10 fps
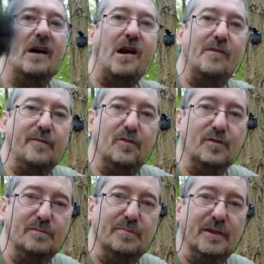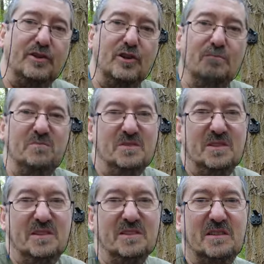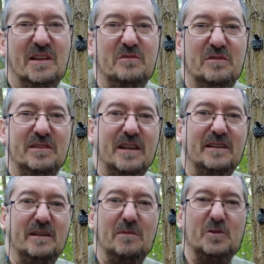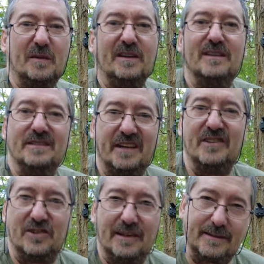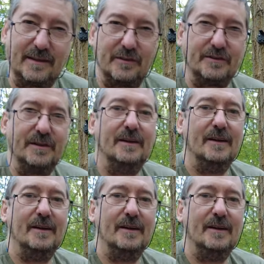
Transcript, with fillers: Auf dem großen Bildschirm sieht es natürlich dann dementsprechend sehr schlecht aus.